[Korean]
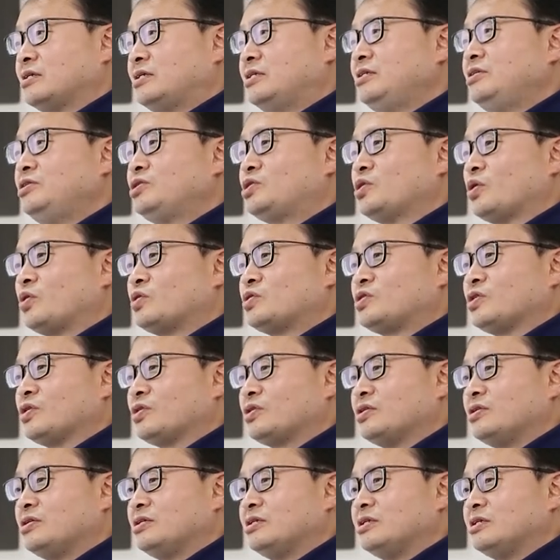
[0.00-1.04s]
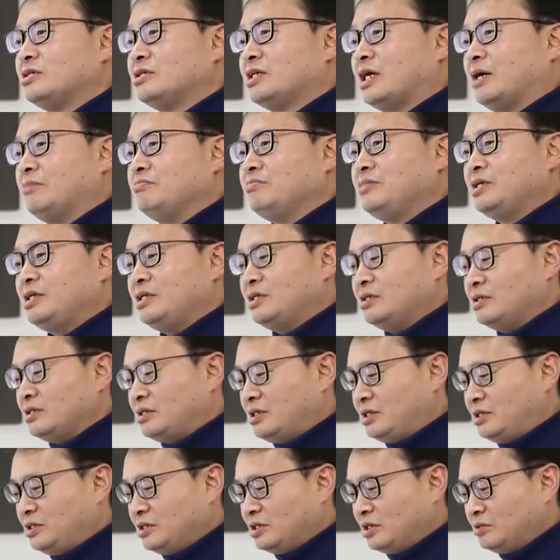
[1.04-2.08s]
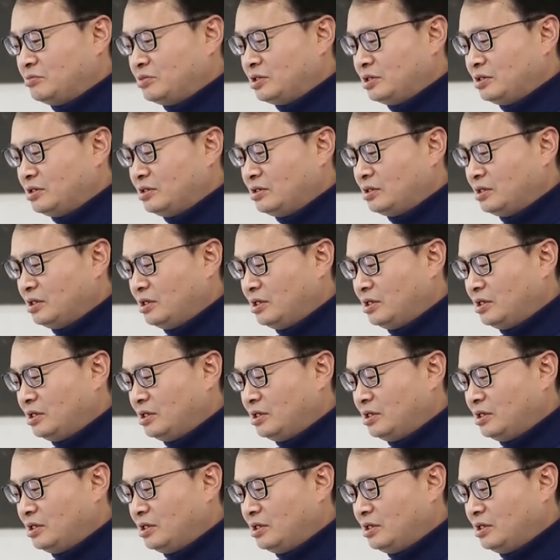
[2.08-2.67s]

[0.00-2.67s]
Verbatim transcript: 큰 족적을 남긴 기업은